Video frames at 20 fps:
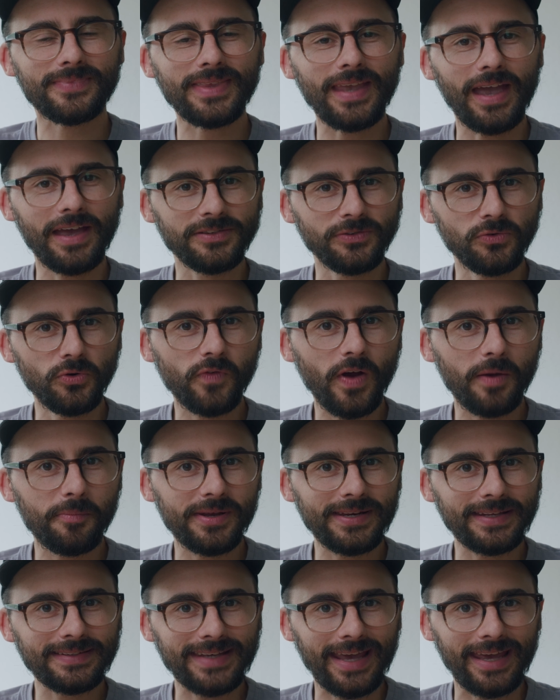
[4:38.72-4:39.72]
Also nur weil
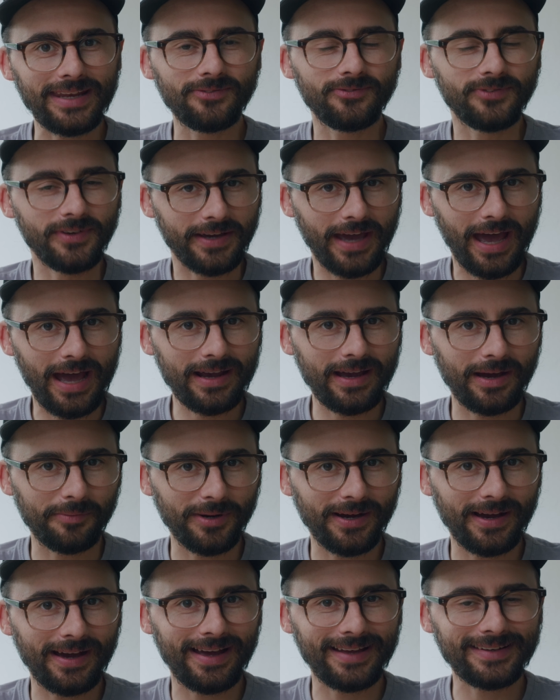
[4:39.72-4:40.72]
man jetzt keine
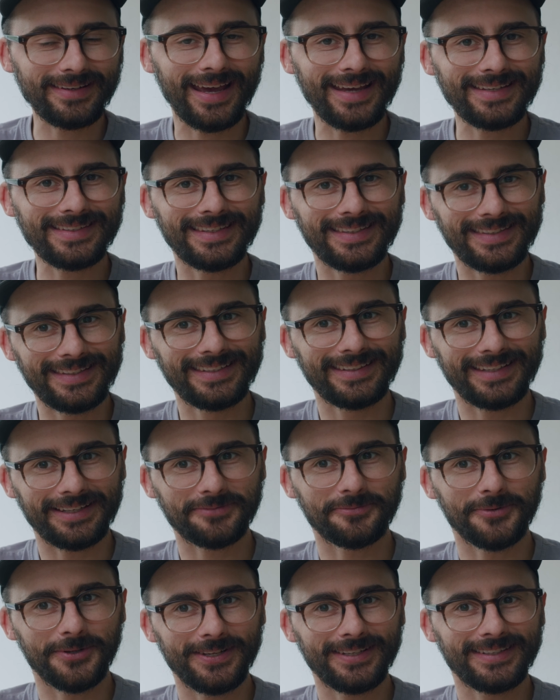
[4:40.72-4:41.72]
4K-Kamera hat, heißt es nicht,
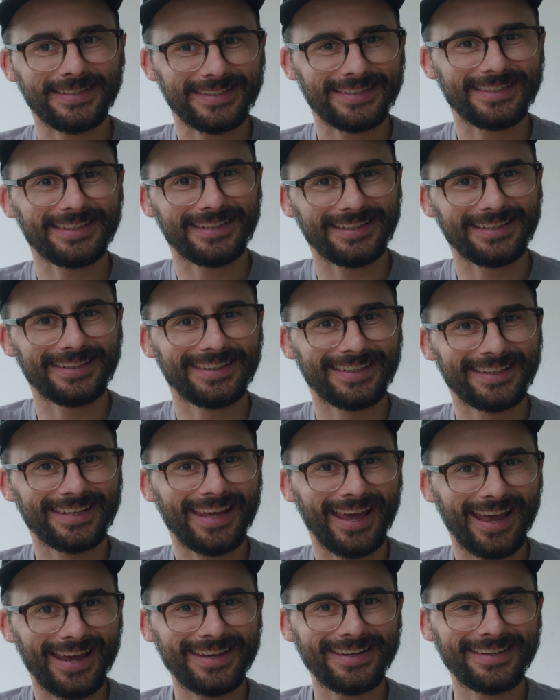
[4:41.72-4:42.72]
dass man jetzt
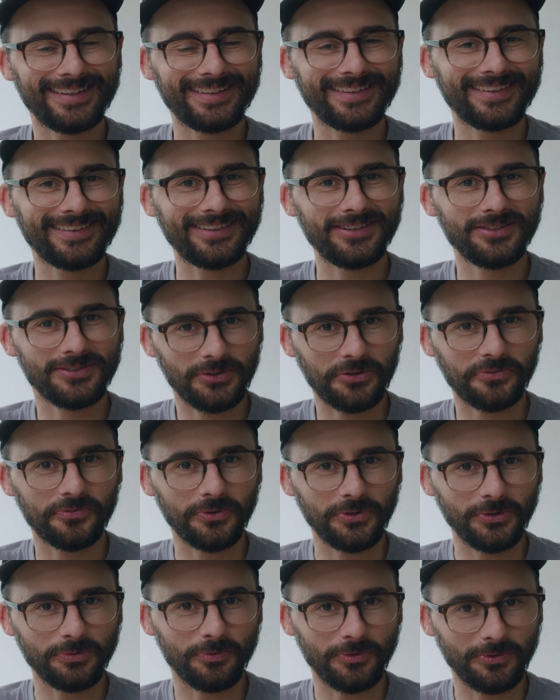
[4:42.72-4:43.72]
kein äh,
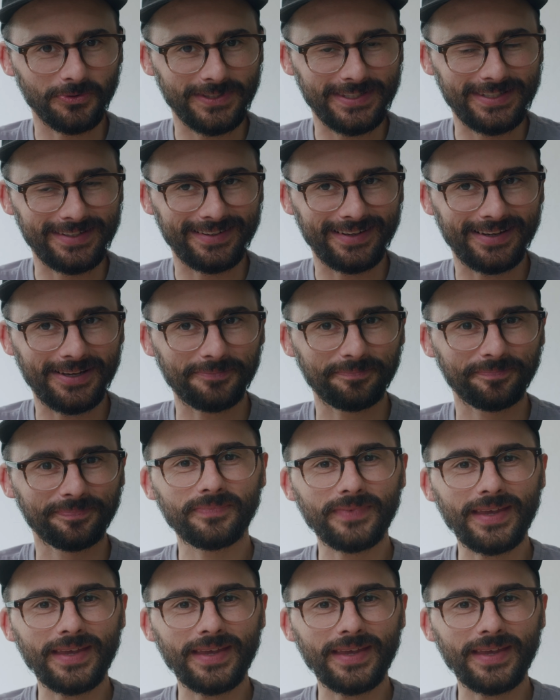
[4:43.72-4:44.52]
Stock-Footage produzieren kann.